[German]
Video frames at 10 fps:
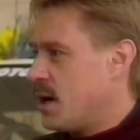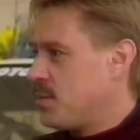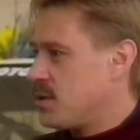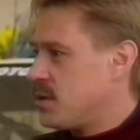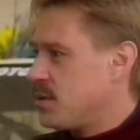
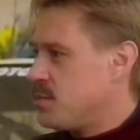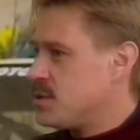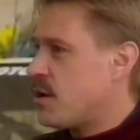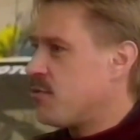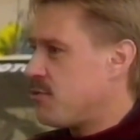gehabt,
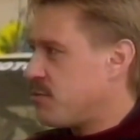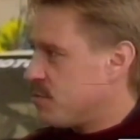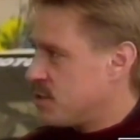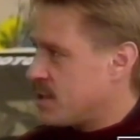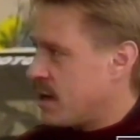bis auf,
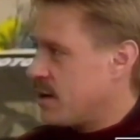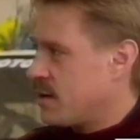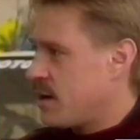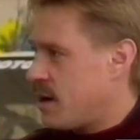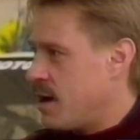muss ich sagen,
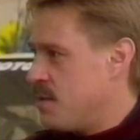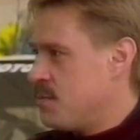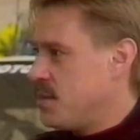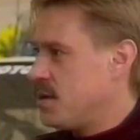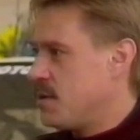
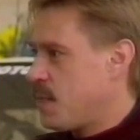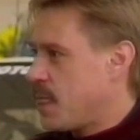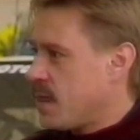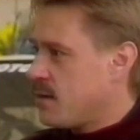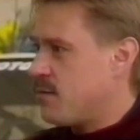AM,
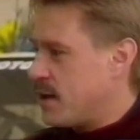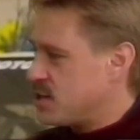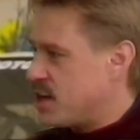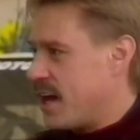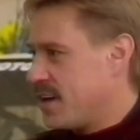
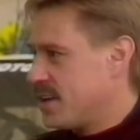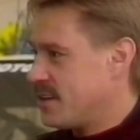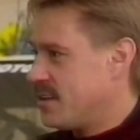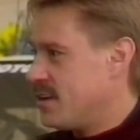Walter Schleicher.